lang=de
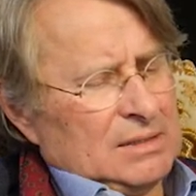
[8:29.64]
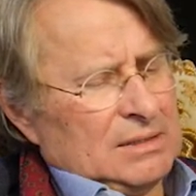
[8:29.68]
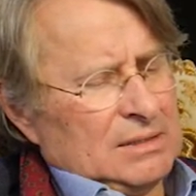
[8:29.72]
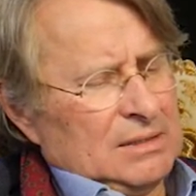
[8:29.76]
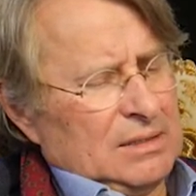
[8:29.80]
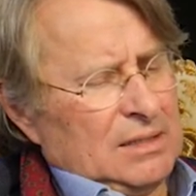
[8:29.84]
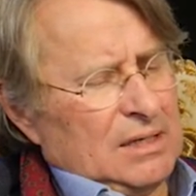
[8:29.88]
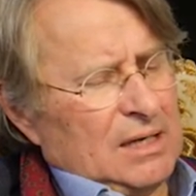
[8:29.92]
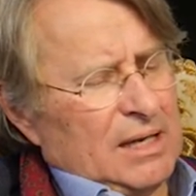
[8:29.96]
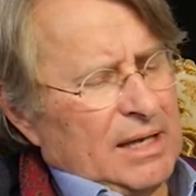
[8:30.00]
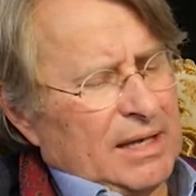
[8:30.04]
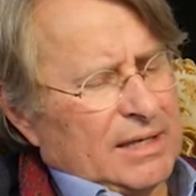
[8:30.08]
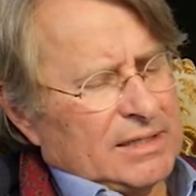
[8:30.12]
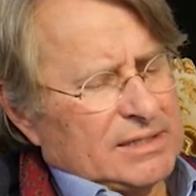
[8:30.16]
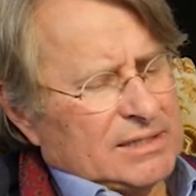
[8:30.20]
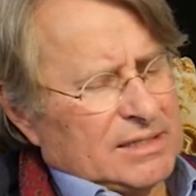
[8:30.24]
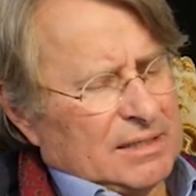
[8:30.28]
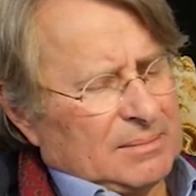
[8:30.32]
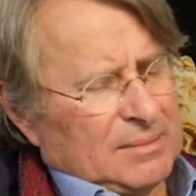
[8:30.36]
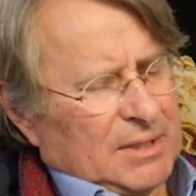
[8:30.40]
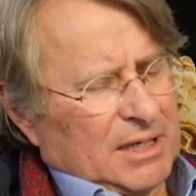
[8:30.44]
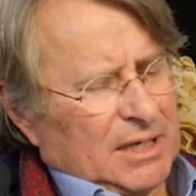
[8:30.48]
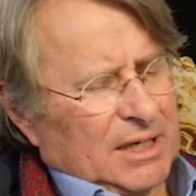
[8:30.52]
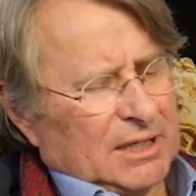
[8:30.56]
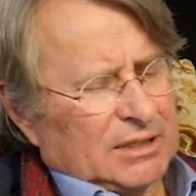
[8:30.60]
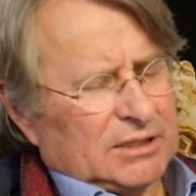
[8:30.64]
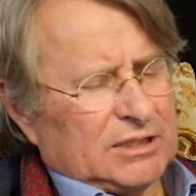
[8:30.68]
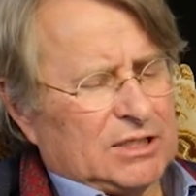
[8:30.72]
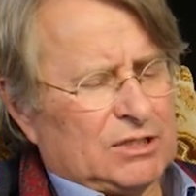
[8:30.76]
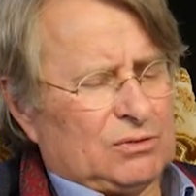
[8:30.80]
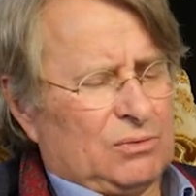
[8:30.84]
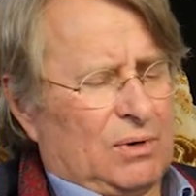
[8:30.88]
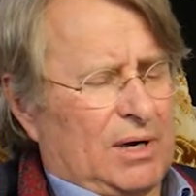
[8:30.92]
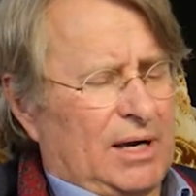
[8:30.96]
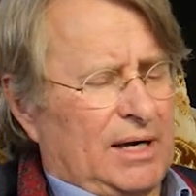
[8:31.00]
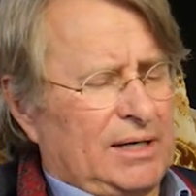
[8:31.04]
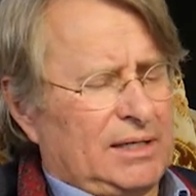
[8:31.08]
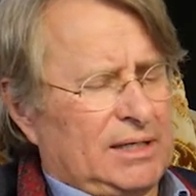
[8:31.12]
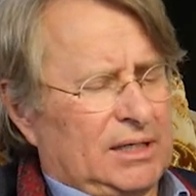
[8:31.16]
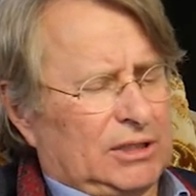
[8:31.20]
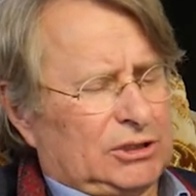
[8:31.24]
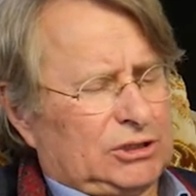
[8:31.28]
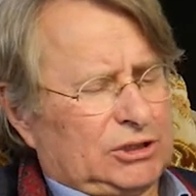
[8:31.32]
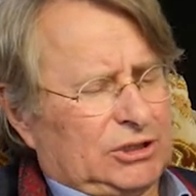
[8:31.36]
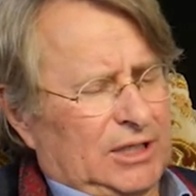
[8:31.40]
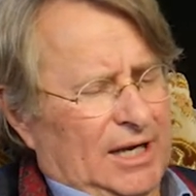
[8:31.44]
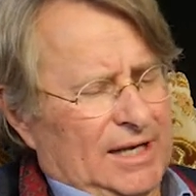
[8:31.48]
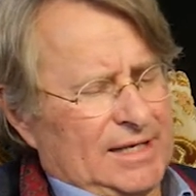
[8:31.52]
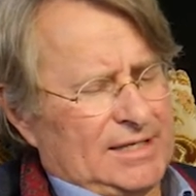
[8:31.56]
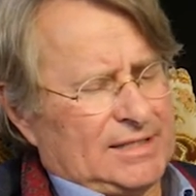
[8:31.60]
es am Arsch, so eine
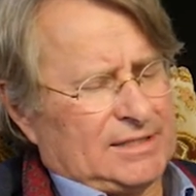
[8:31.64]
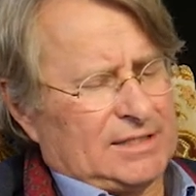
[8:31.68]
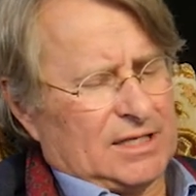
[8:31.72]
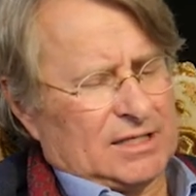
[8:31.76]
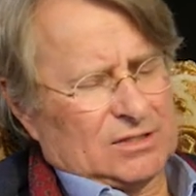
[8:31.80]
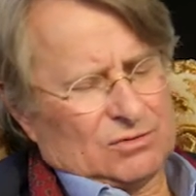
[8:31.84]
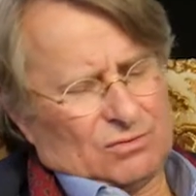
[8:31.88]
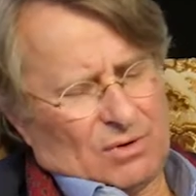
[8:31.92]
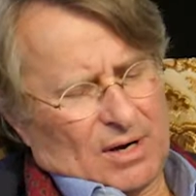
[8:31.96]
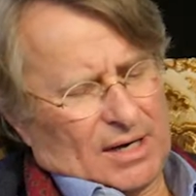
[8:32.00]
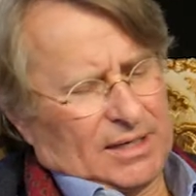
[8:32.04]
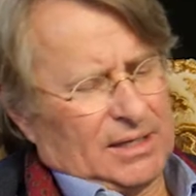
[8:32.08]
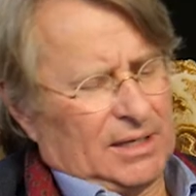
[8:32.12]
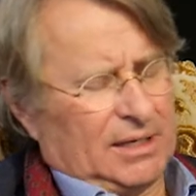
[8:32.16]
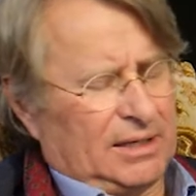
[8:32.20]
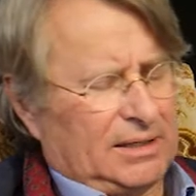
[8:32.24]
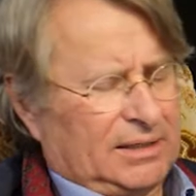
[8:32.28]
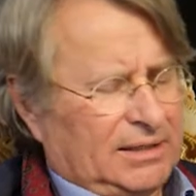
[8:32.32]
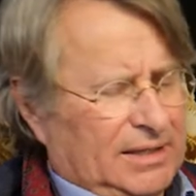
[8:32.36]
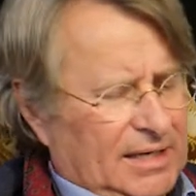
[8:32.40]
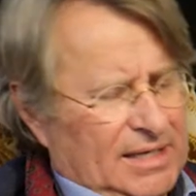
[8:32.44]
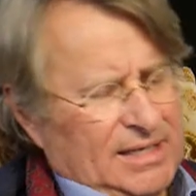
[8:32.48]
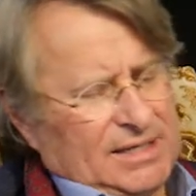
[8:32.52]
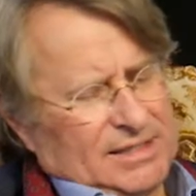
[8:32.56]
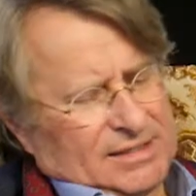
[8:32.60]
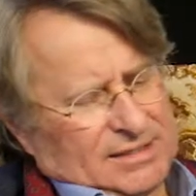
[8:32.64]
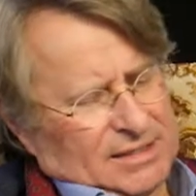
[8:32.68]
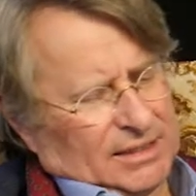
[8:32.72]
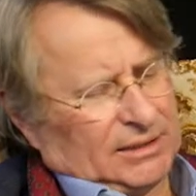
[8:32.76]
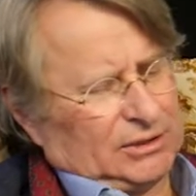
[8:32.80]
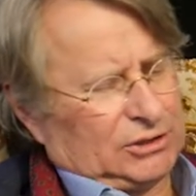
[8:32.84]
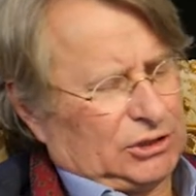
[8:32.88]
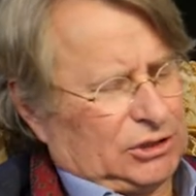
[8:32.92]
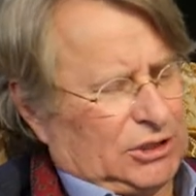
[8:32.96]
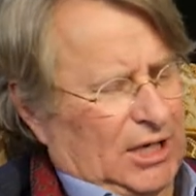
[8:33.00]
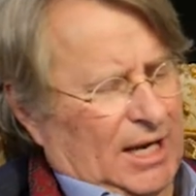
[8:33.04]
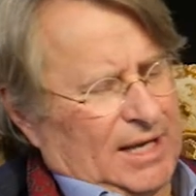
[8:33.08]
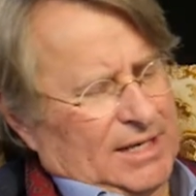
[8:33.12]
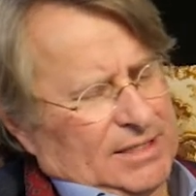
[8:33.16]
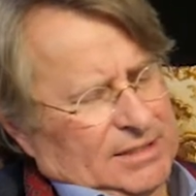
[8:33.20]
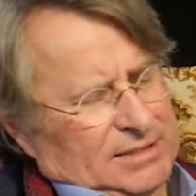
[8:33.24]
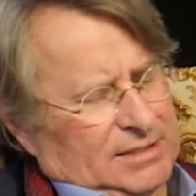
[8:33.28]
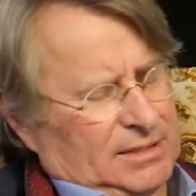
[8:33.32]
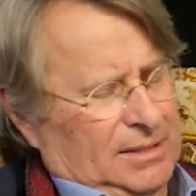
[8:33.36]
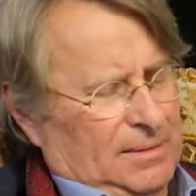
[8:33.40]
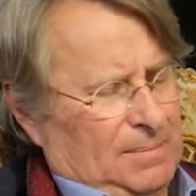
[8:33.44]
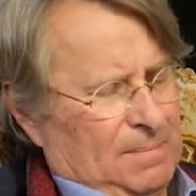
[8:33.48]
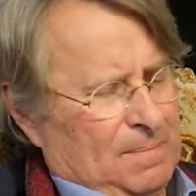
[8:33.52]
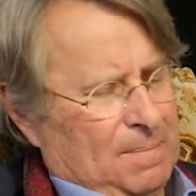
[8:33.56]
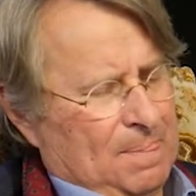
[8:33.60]
Scheiße, so eine
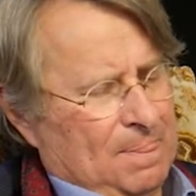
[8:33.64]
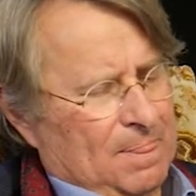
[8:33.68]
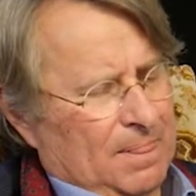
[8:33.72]
Riesenscheiße.